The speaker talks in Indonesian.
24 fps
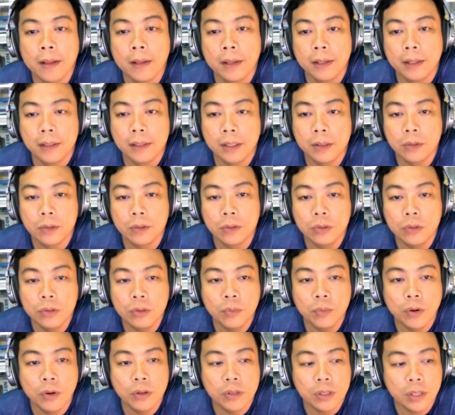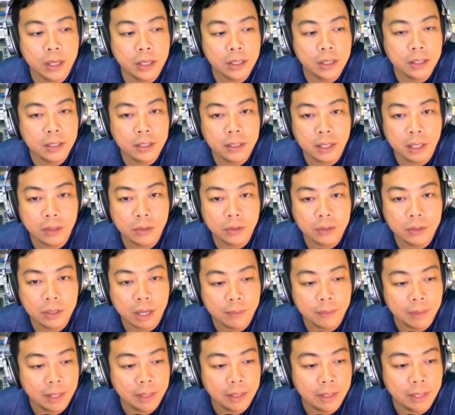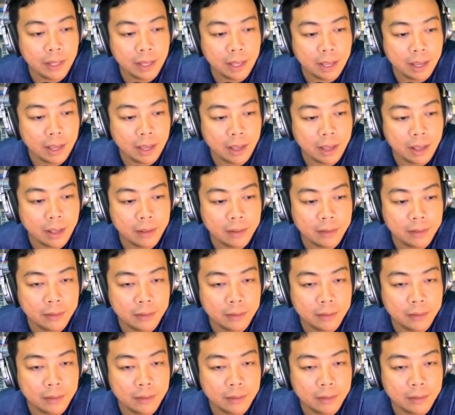Kita tunggu proses status updatingnya.